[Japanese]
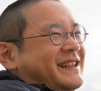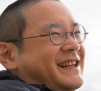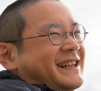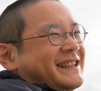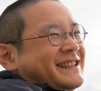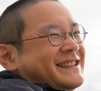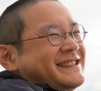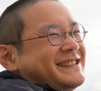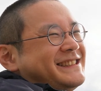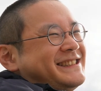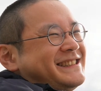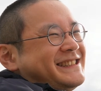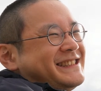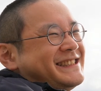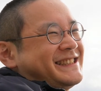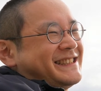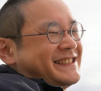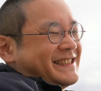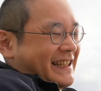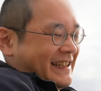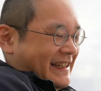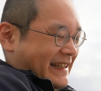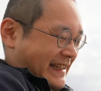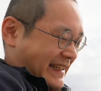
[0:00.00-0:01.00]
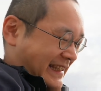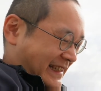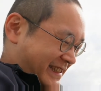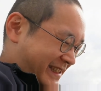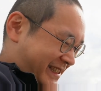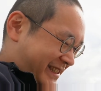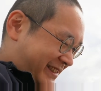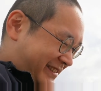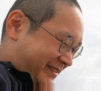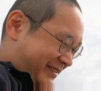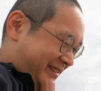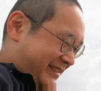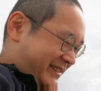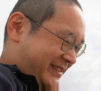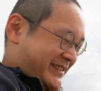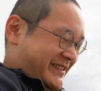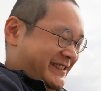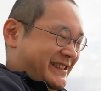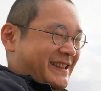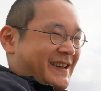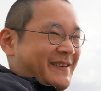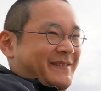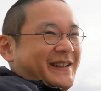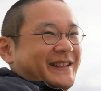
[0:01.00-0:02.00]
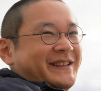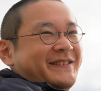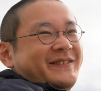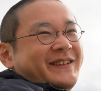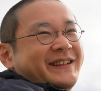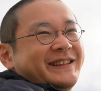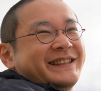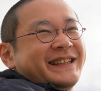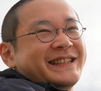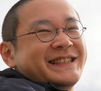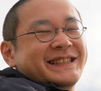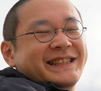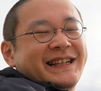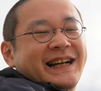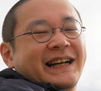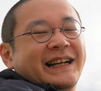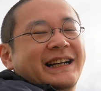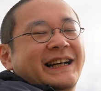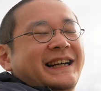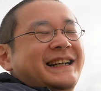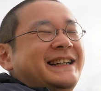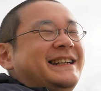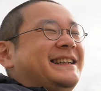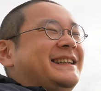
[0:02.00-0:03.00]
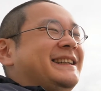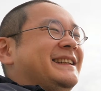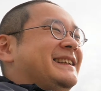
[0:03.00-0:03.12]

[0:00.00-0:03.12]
がっつりした編集をするにはまとまった時間が